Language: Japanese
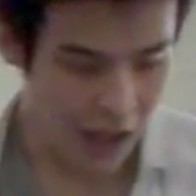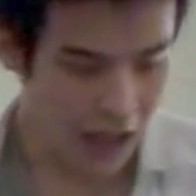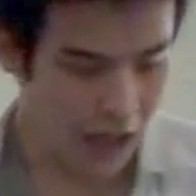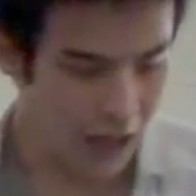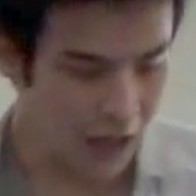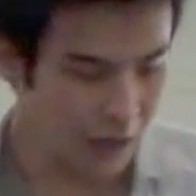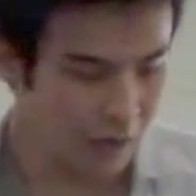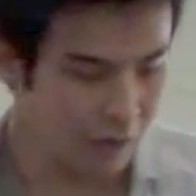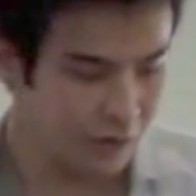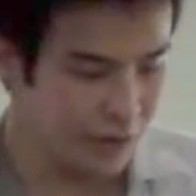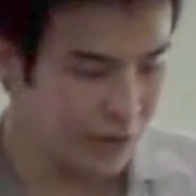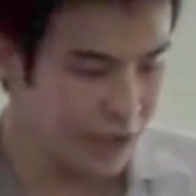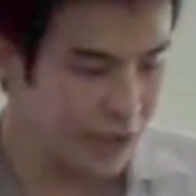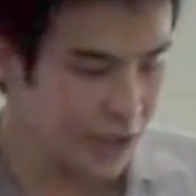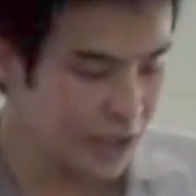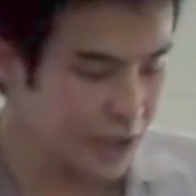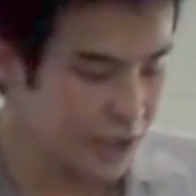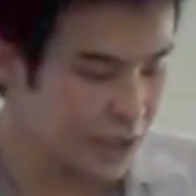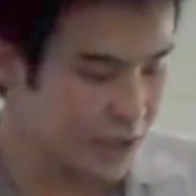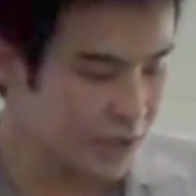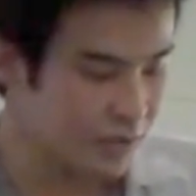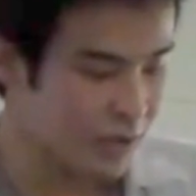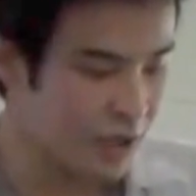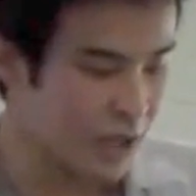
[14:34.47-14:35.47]
反論に
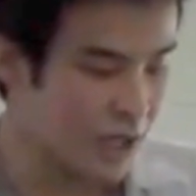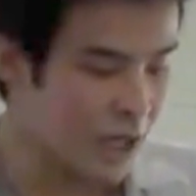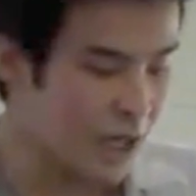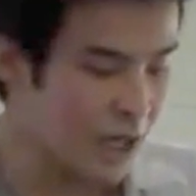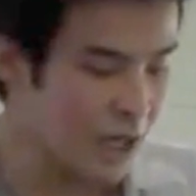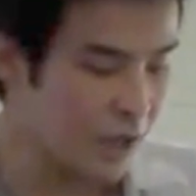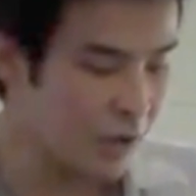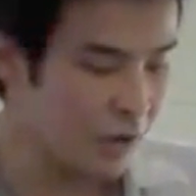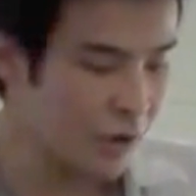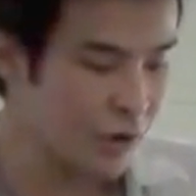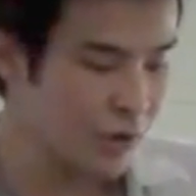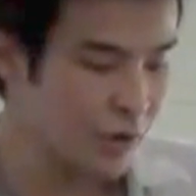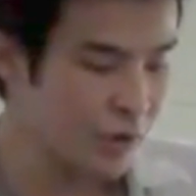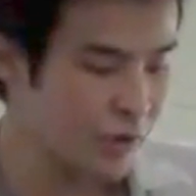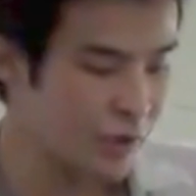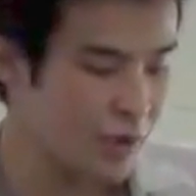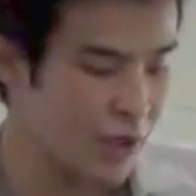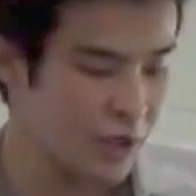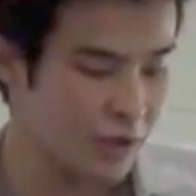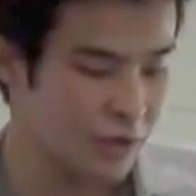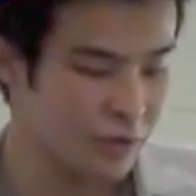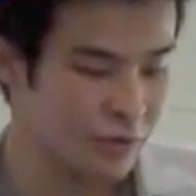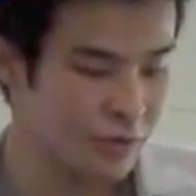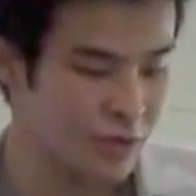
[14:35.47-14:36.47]
関しては反論表
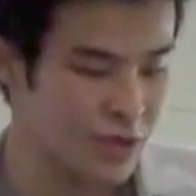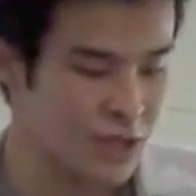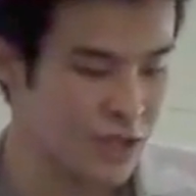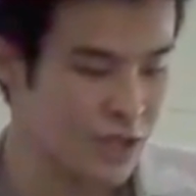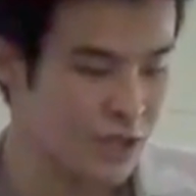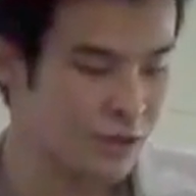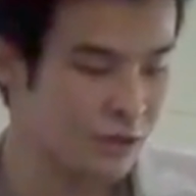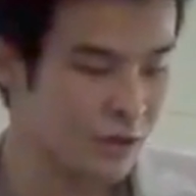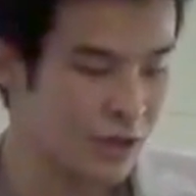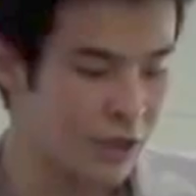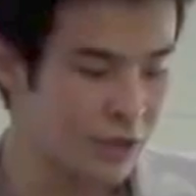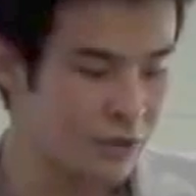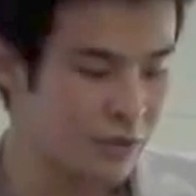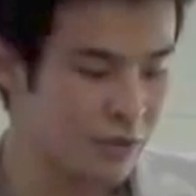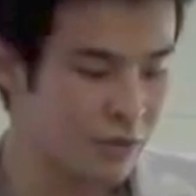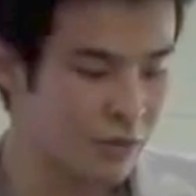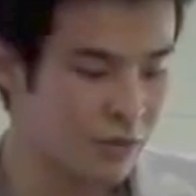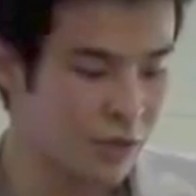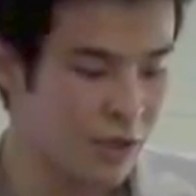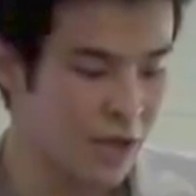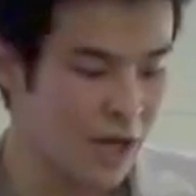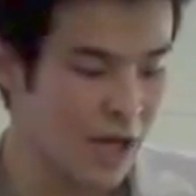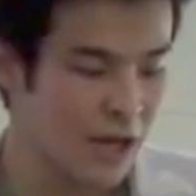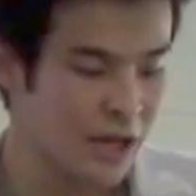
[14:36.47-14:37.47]
現との一致度が有
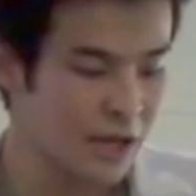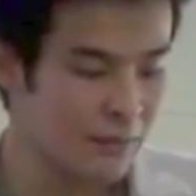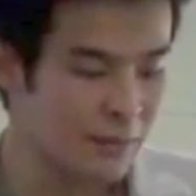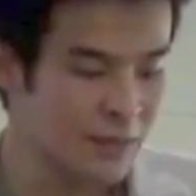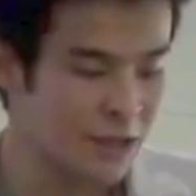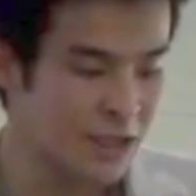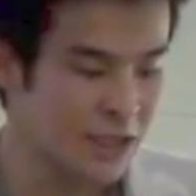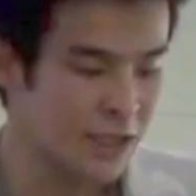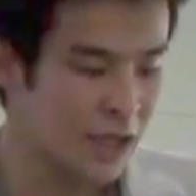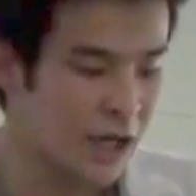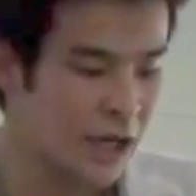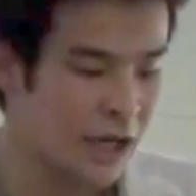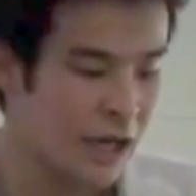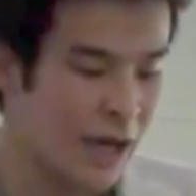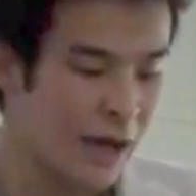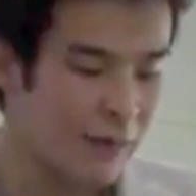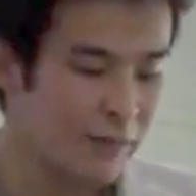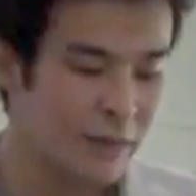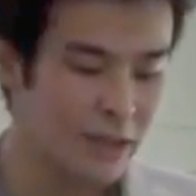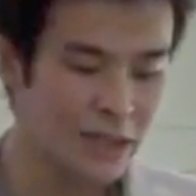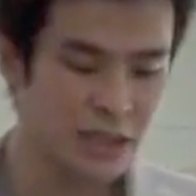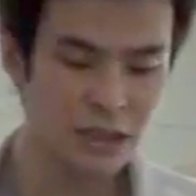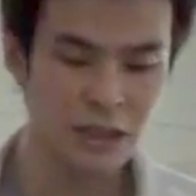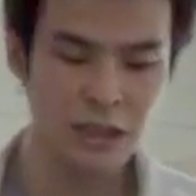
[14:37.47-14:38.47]
効でありますが、
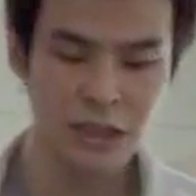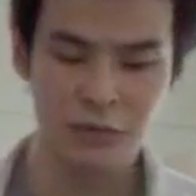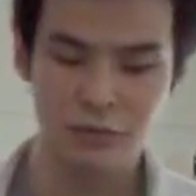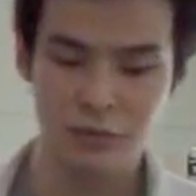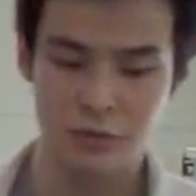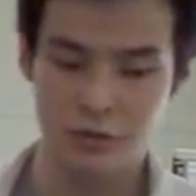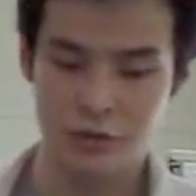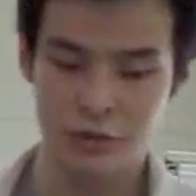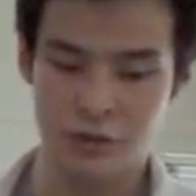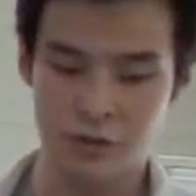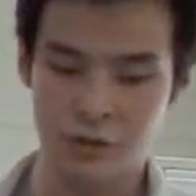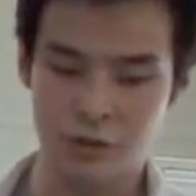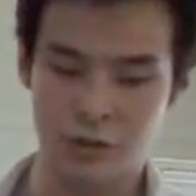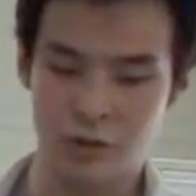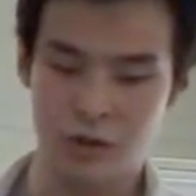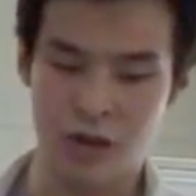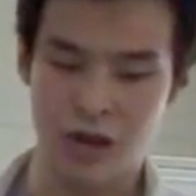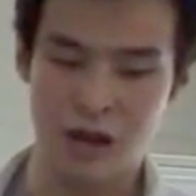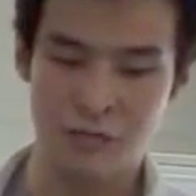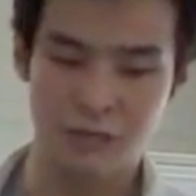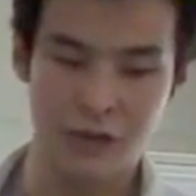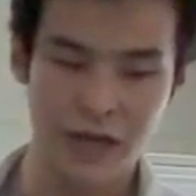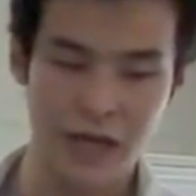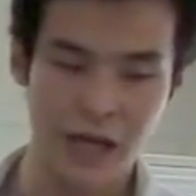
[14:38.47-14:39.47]
まあ、それらを除く
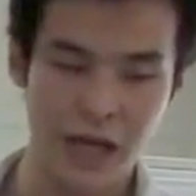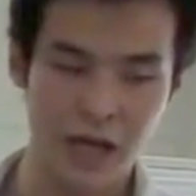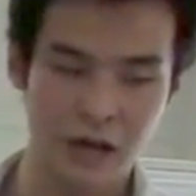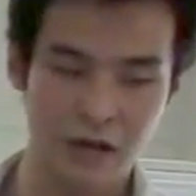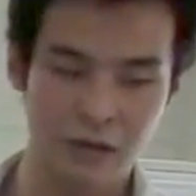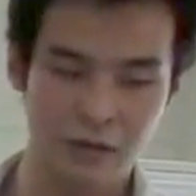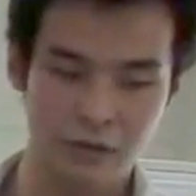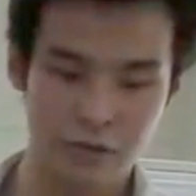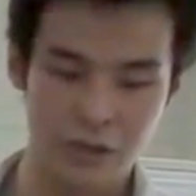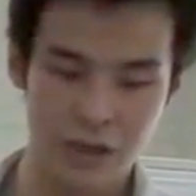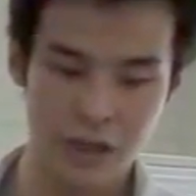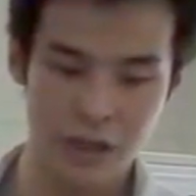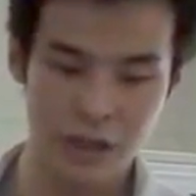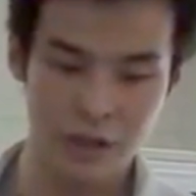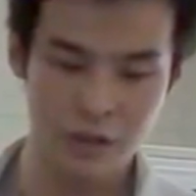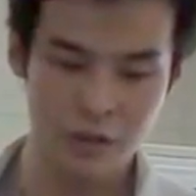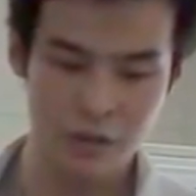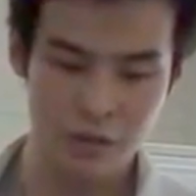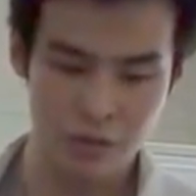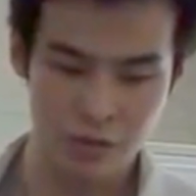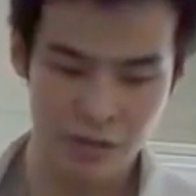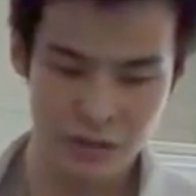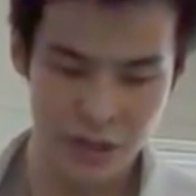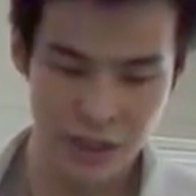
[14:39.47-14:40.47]
とあまり反論に
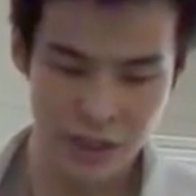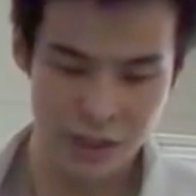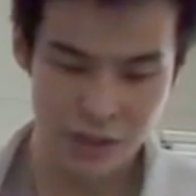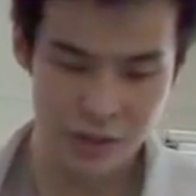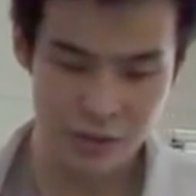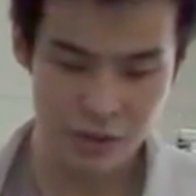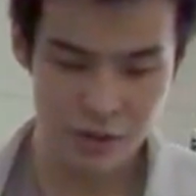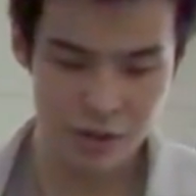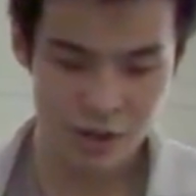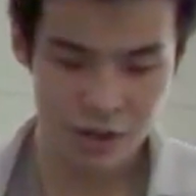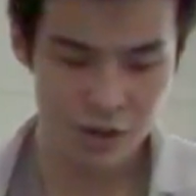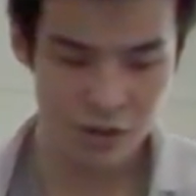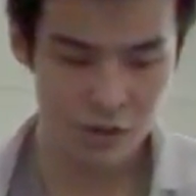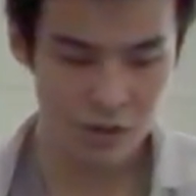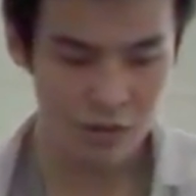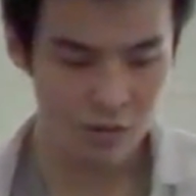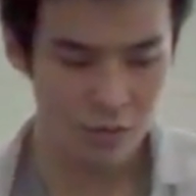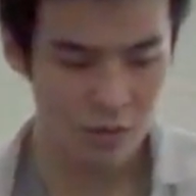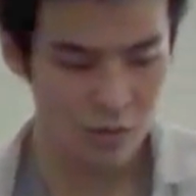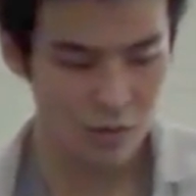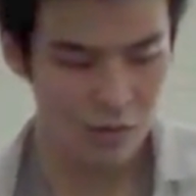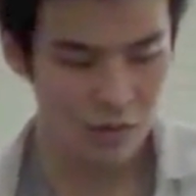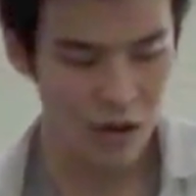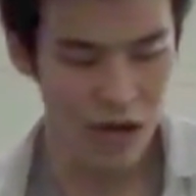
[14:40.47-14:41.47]
有効な抽出
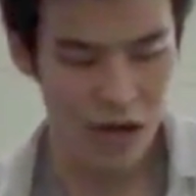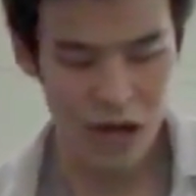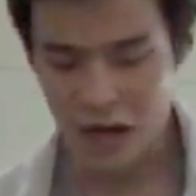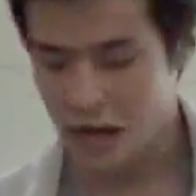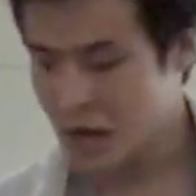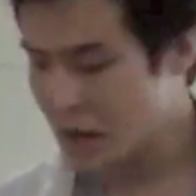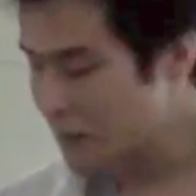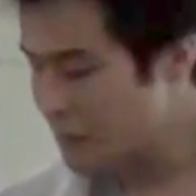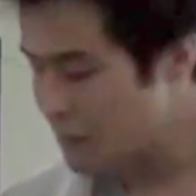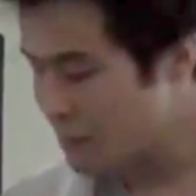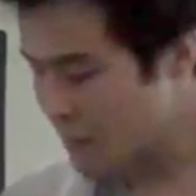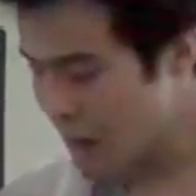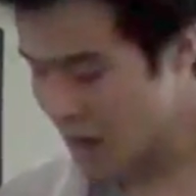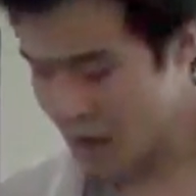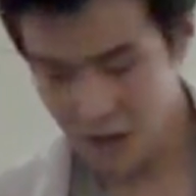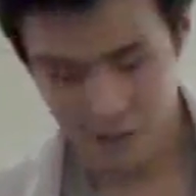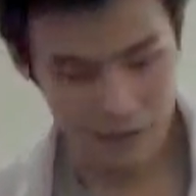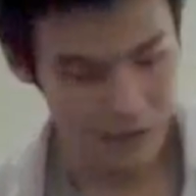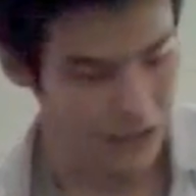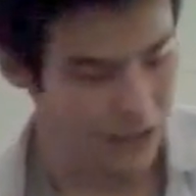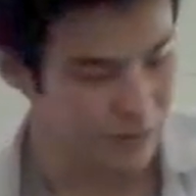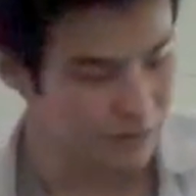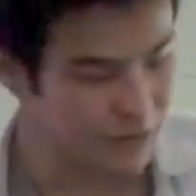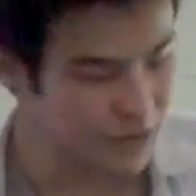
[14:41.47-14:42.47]
方法は、まあ、
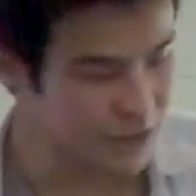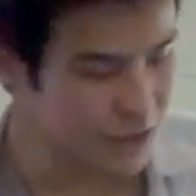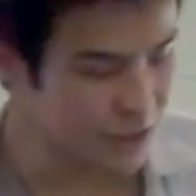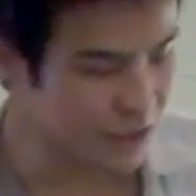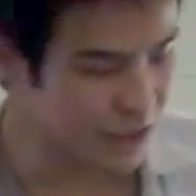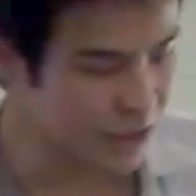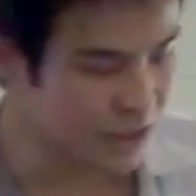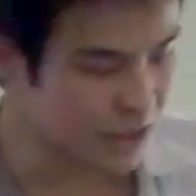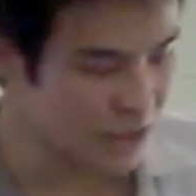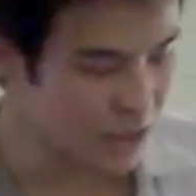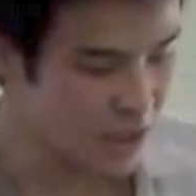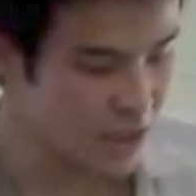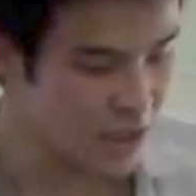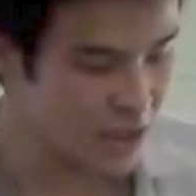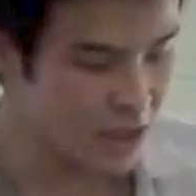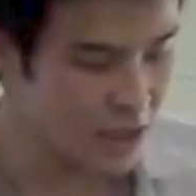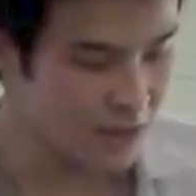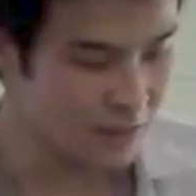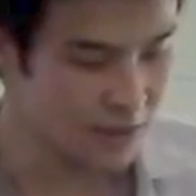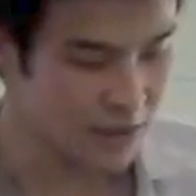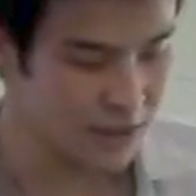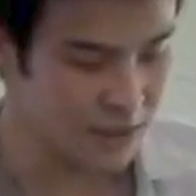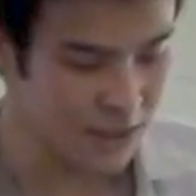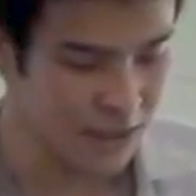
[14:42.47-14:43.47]
あまり見つかって
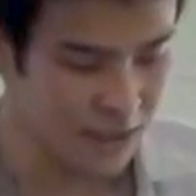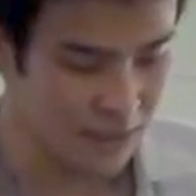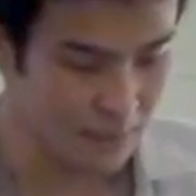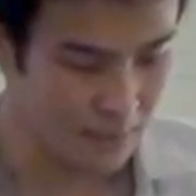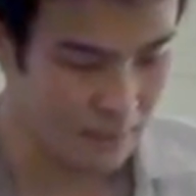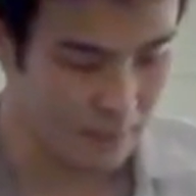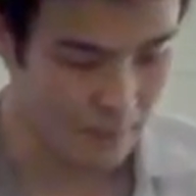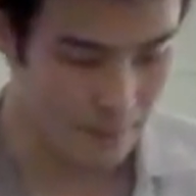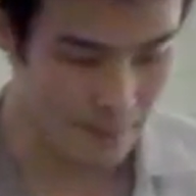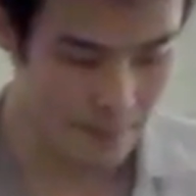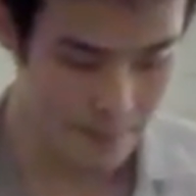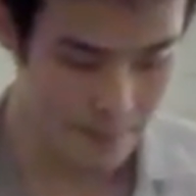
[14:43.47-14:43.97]
いません。